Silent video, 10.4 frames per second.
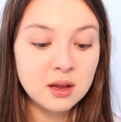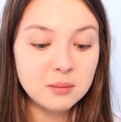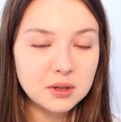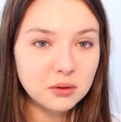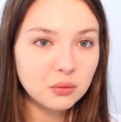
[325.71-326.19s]

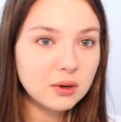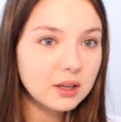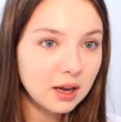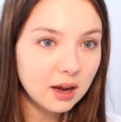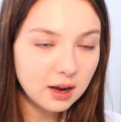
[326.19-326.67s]
mais dans tous les
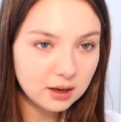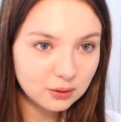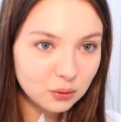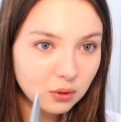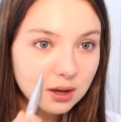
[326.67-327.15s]
cas, elles
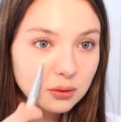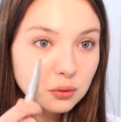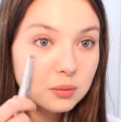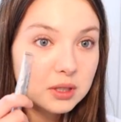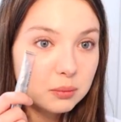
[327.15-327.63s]
sont un
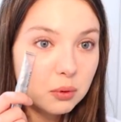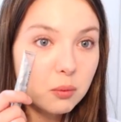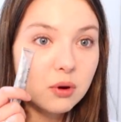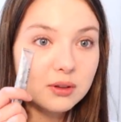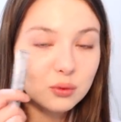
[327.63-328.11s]
tout petit peu
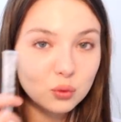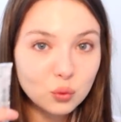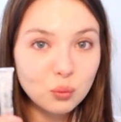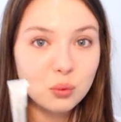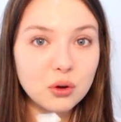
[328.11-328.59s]
moins
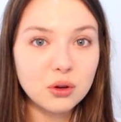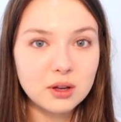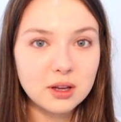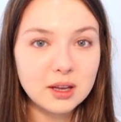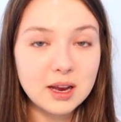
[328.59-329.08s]
sombres
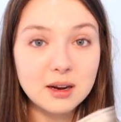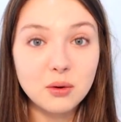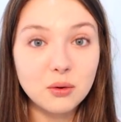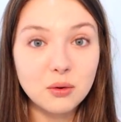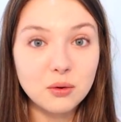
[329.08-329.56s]
qu'elles
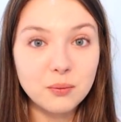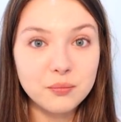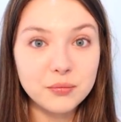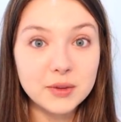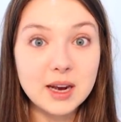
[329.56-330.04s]
euh,
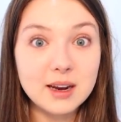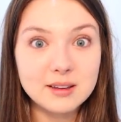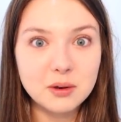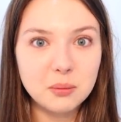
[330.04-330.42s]
l'étaient